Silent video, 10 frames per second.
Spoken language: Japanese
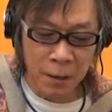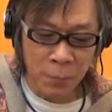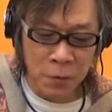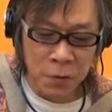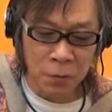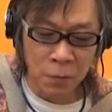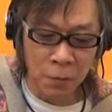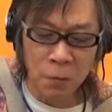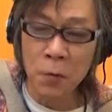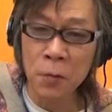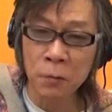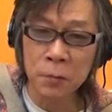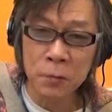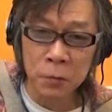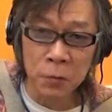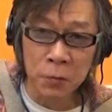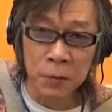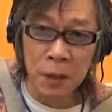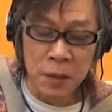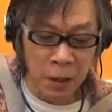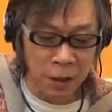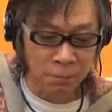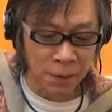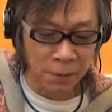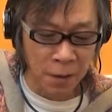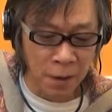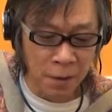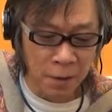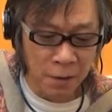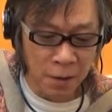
もう一度そこをちょっと極端にやってみますね。